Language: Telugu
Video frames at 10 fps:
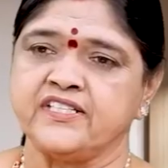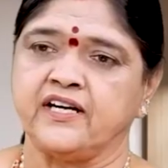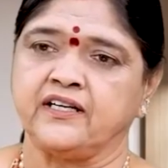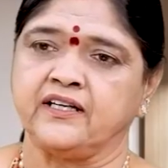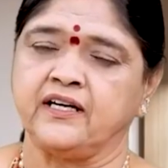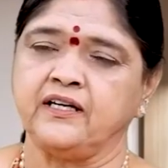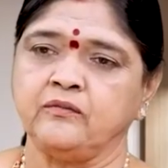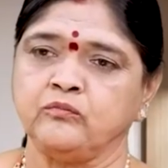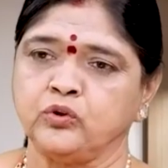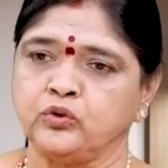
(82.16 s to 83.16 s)
వేశాక
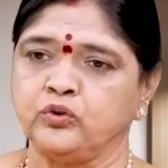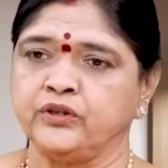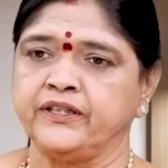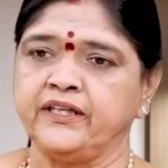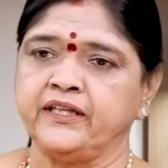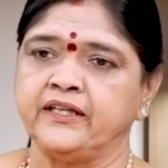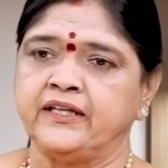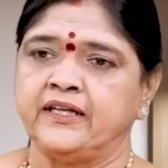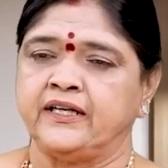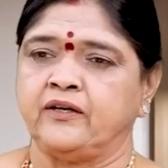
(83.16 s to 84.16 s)
ముగ్గుకి
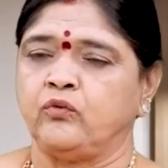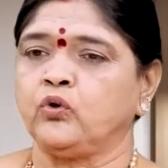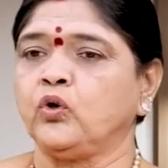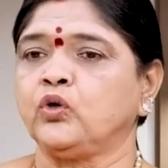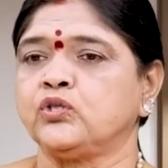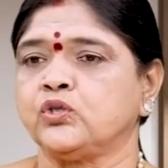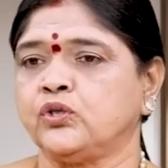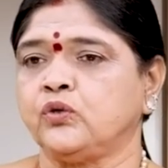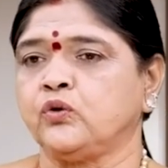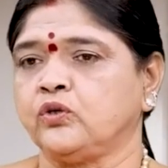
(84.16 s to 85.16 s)
ఒక్కొక్క
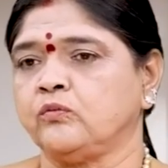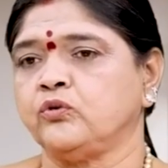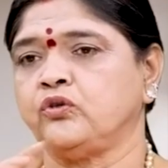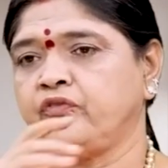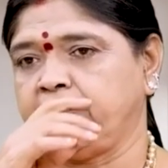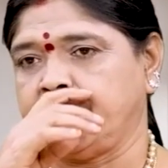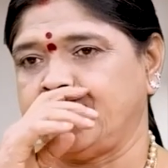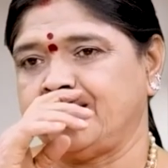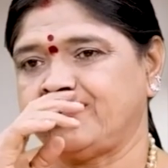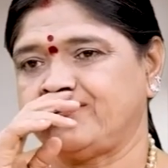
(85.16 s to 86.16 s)
చోట ఒక్కొక్క ముగ్గు
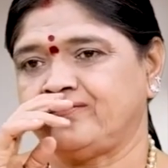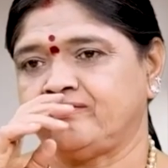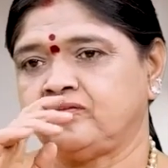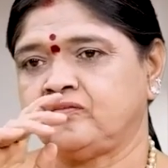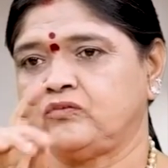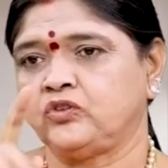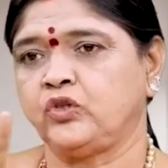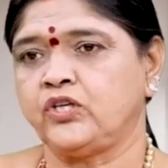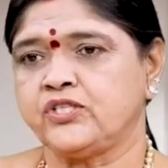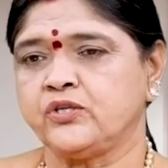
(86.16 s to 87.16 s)
వేయాలి
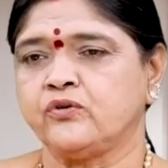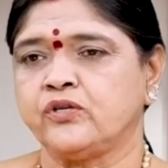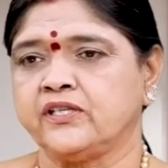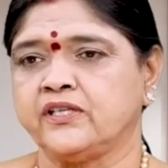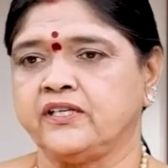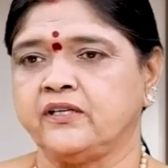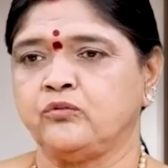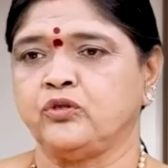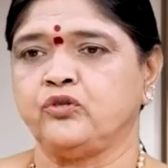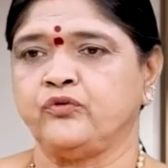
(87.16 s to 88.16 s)
తులసి కోట దగ్గర
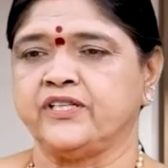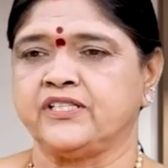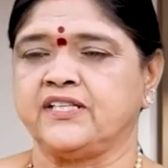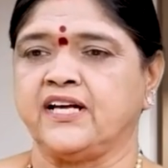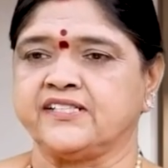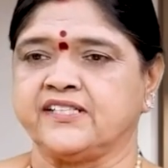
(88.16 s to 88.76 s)
ముగ్గు వేస్తే